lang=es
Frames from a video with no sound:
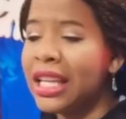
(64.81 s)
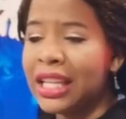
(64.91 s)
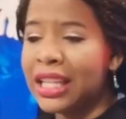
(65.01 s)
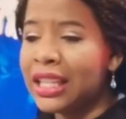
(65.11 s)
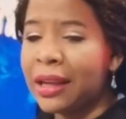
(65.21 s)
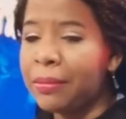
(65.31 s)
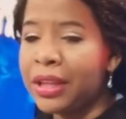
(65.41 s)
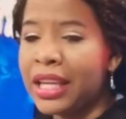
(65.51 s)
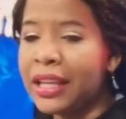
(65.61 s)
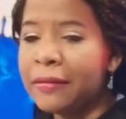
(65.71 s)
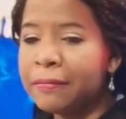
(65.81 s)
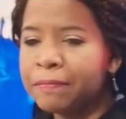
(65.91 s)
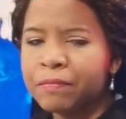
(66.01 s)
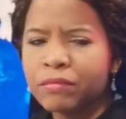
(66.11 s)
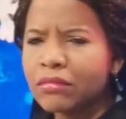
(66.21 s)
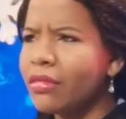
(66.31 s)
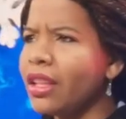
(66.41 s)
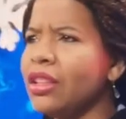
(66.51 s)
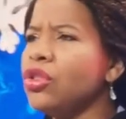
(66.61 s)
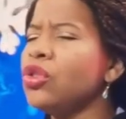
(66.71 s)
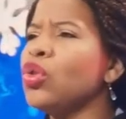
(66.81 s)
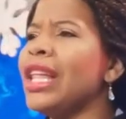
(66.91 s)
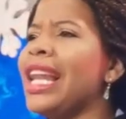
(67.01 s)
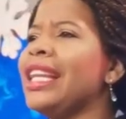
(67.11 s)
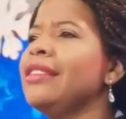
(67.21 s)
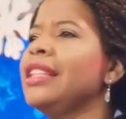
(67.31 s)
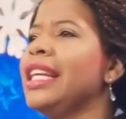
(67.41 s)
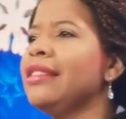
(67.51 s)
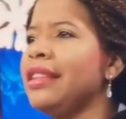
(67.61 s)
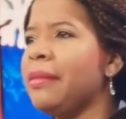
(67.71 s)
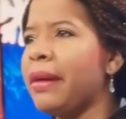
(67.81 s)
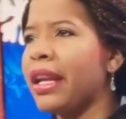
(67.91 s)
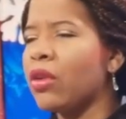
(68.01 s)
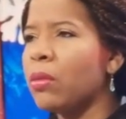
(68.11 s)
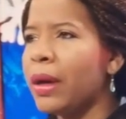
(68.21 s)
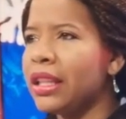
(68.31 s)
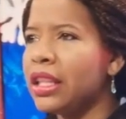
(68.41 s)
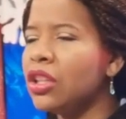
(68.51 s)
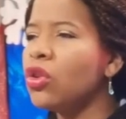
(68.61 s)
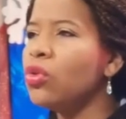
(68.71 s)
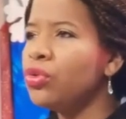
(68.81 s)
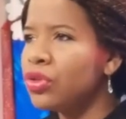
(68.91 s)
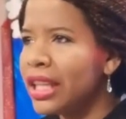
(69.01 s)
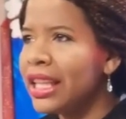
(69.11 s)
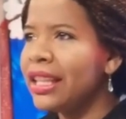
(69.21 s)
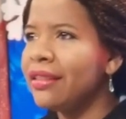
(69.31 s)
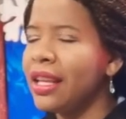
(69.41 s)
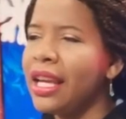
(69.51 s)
y también toda la licencia para compartir con ustedes